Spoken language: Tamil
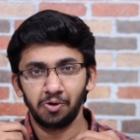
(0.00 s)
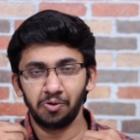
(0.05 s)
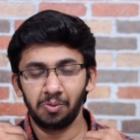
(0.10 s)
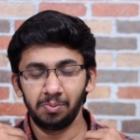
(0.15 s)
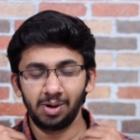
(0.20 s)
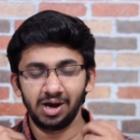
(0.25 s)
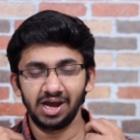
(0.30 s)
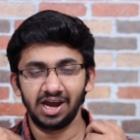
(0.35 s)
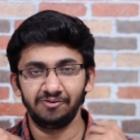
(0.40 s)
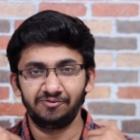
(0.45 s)

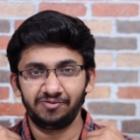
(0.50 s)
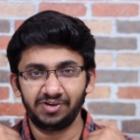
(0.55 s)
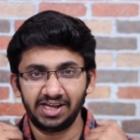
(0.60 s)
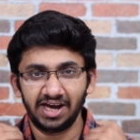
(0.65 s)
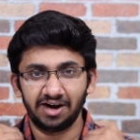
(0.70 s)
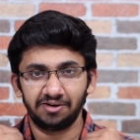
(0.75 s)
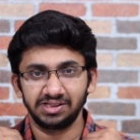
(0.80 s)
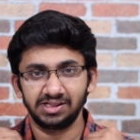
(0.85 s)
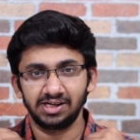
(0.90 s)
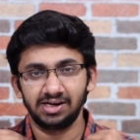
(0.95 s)
ரொம்ப
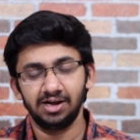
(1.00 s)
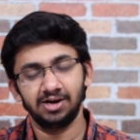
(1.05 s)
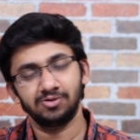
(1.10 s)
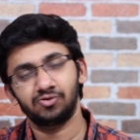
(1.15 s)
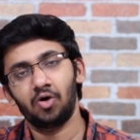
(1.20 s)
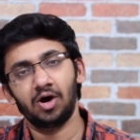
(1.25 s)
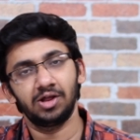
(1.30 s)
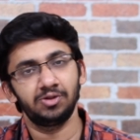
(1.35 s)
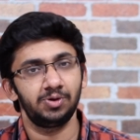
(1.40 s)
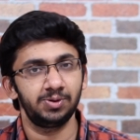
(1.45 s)
ஹெஃப்டியாக வந்து இல்லை
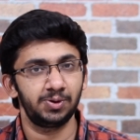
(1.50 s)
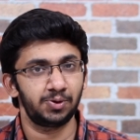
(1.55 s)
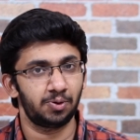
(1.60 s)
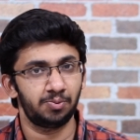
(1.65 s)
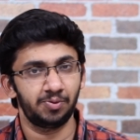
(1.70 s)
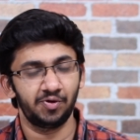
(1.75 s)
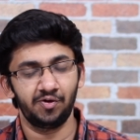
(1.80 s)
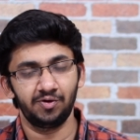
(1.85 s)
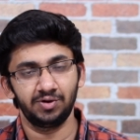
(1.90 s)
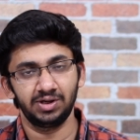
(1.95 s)
ஸோ அது வந்து
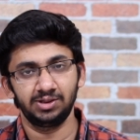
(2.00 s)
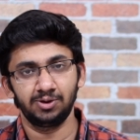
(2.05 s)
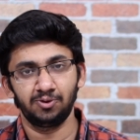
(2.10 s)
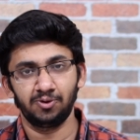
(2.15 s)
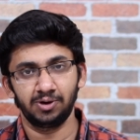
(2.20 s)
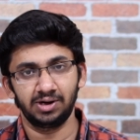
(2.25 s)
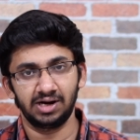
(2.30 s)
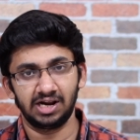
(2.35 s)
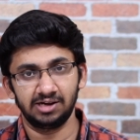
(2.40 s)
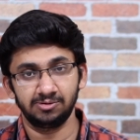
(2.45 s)
ரொம்பவே வந்து
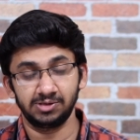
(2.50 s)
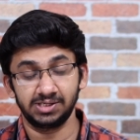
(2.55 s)
ஒரு நல்ல